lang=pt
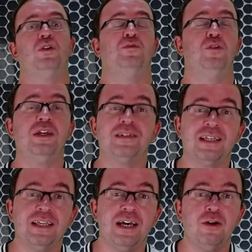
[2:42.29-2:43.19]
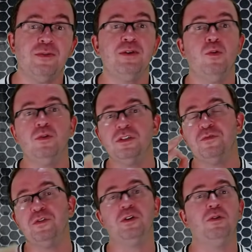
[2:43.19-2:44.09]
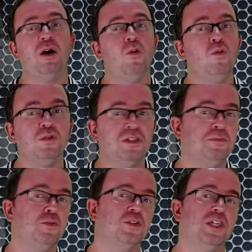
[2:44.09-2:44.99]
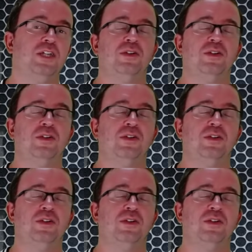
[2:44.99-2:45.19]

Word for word: folha salarial em 11,11% ,11